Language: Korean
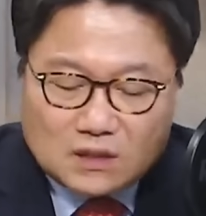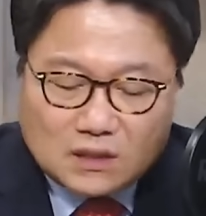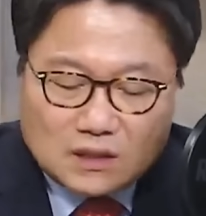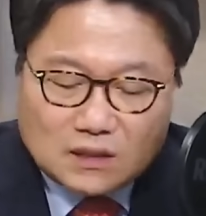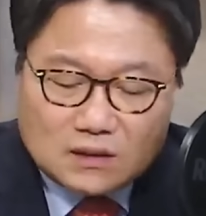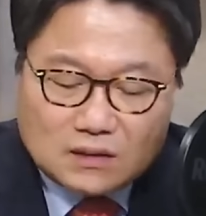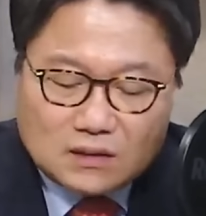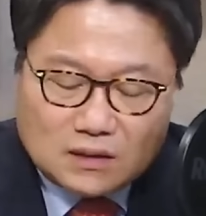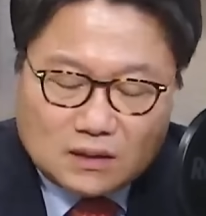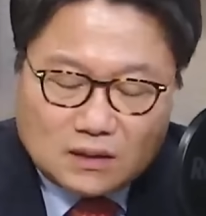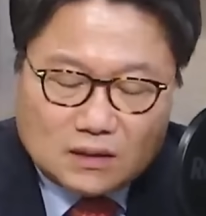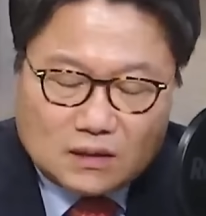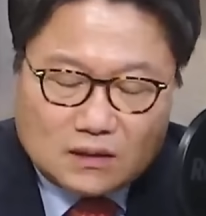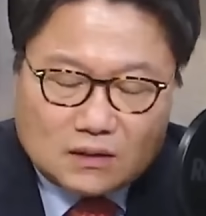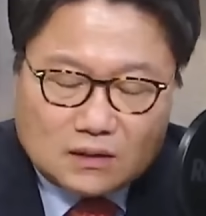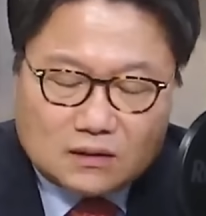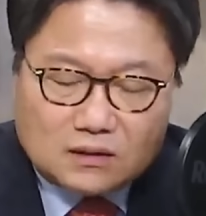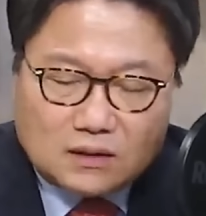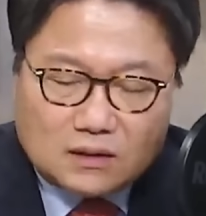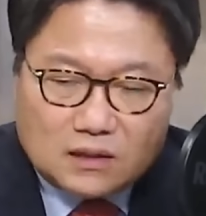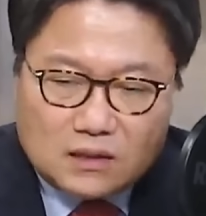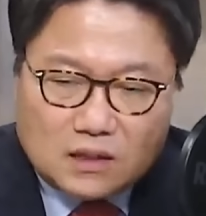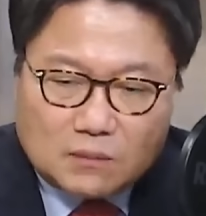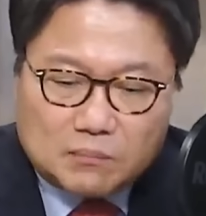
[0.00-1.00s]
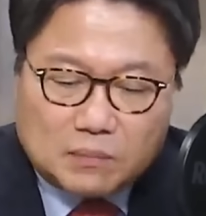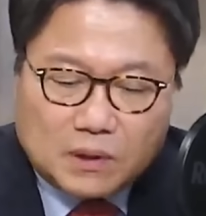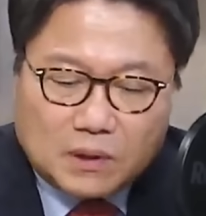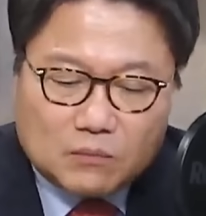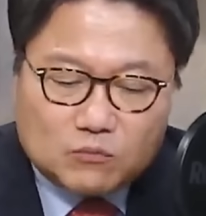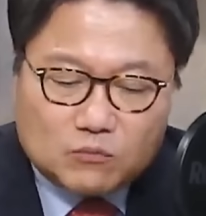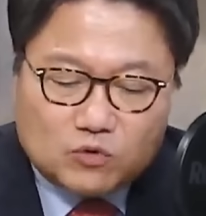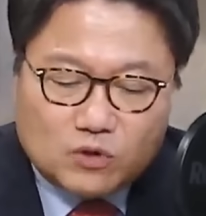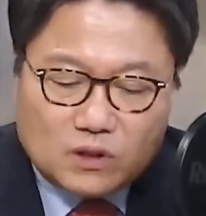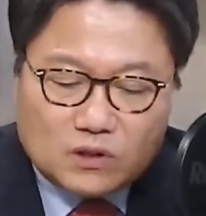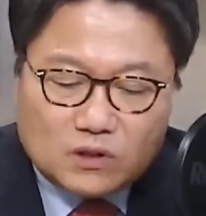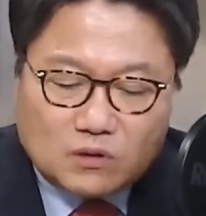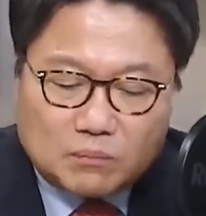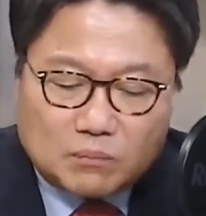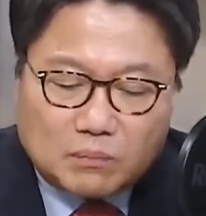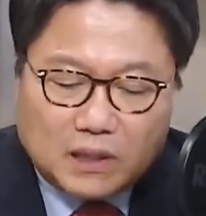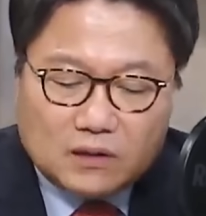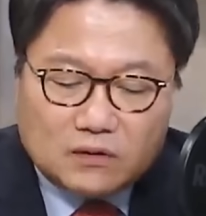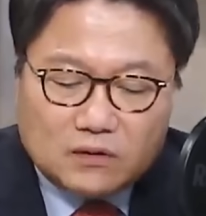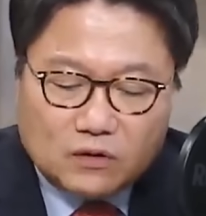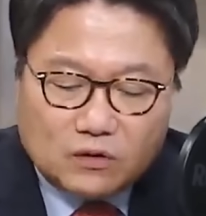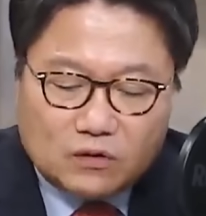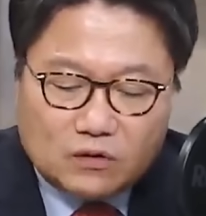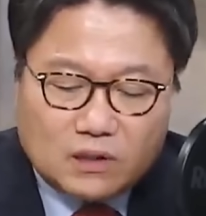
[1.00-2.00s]
네네. 네. 그때 재판부에서
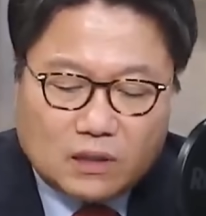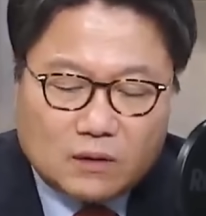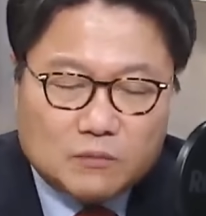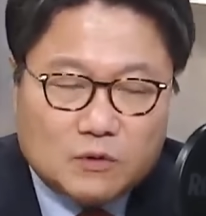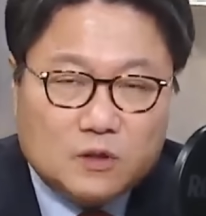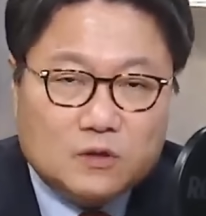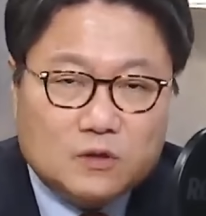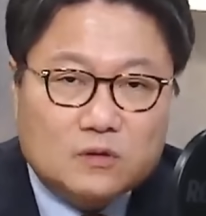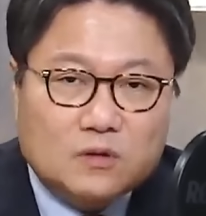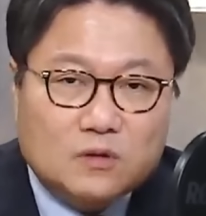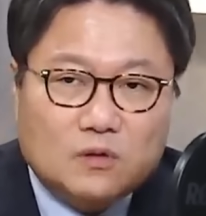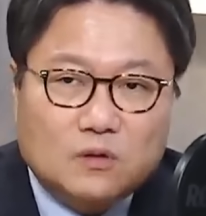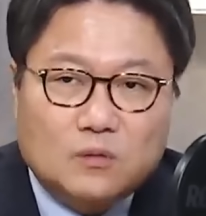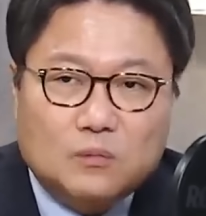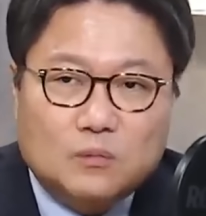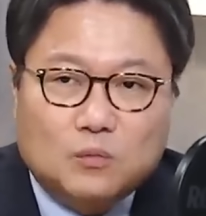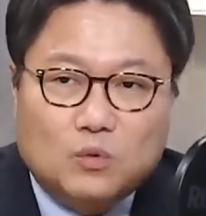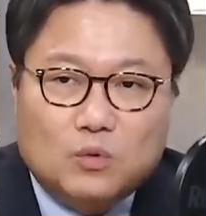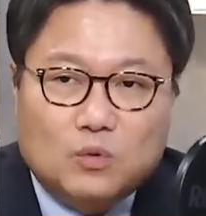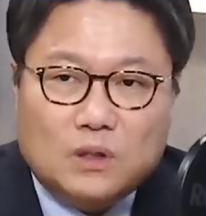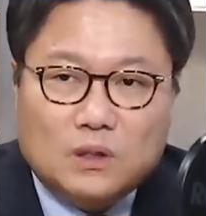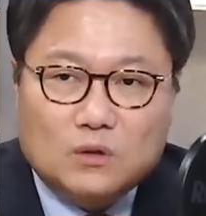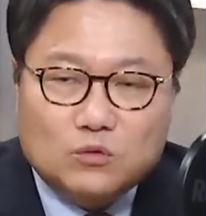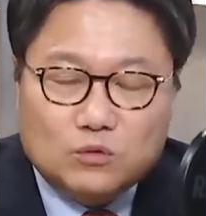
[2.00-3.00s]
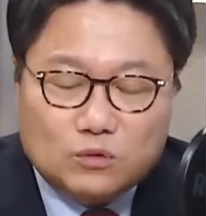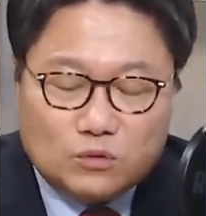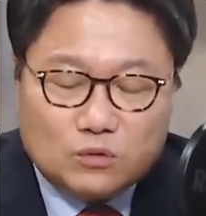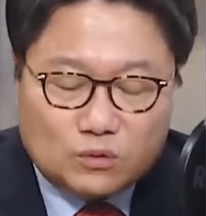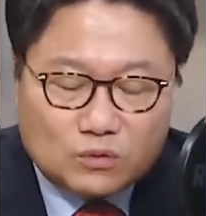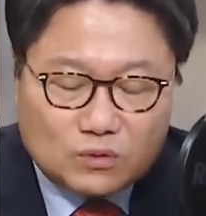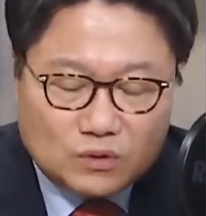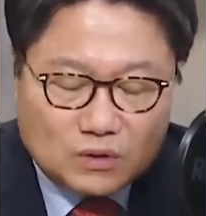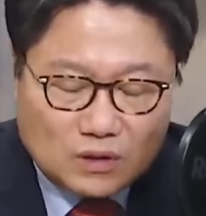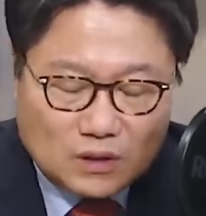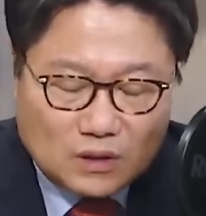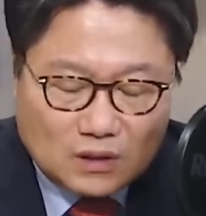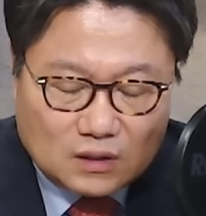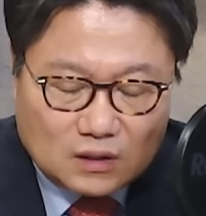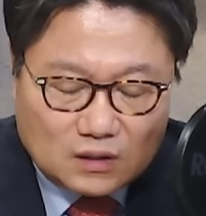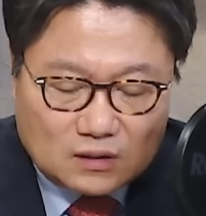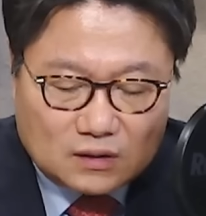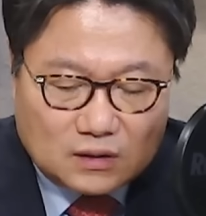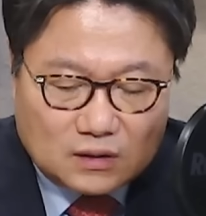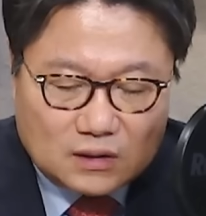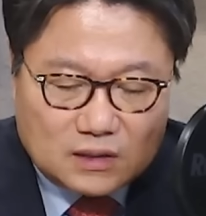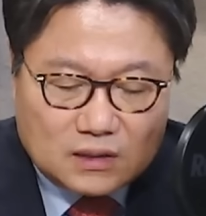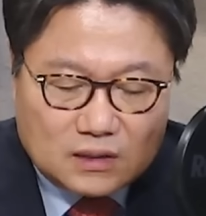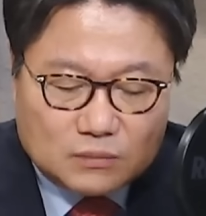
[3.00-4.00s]
판결을 하면서 뭐라고
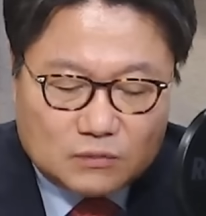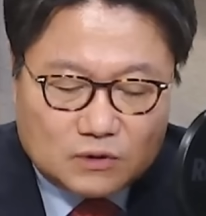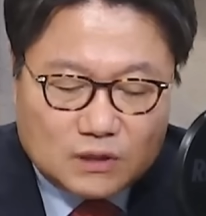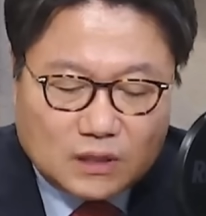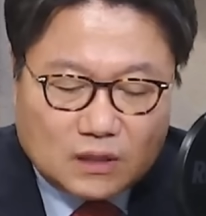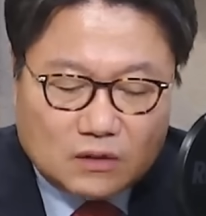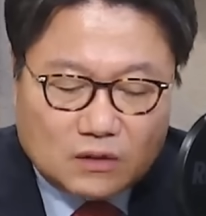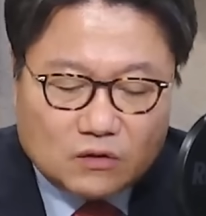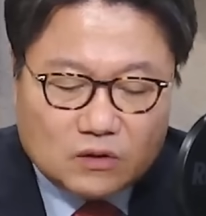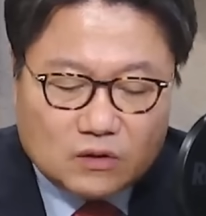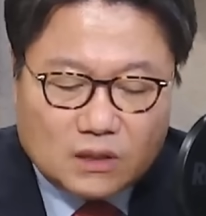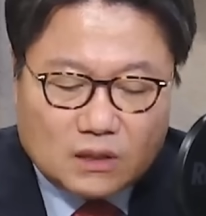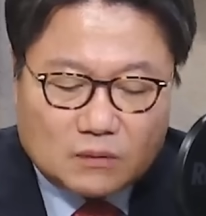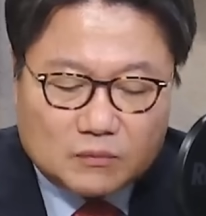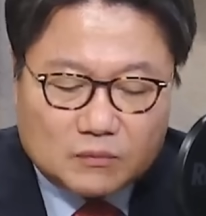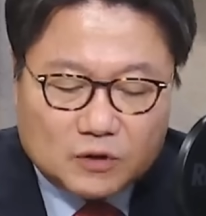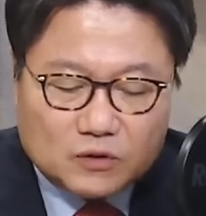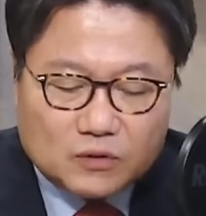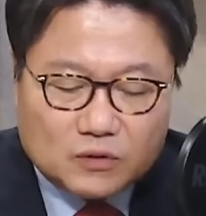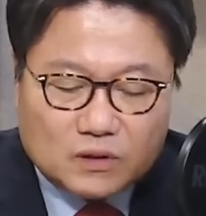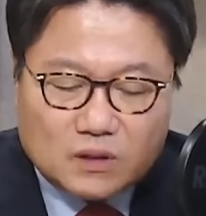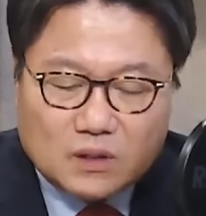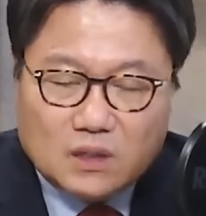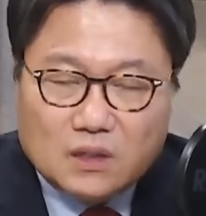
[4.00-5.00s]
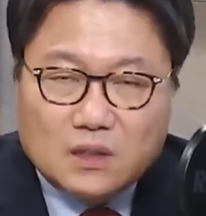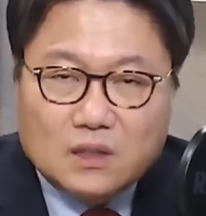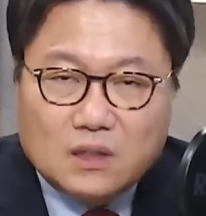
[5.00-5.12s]
그 일침을 내렸냐면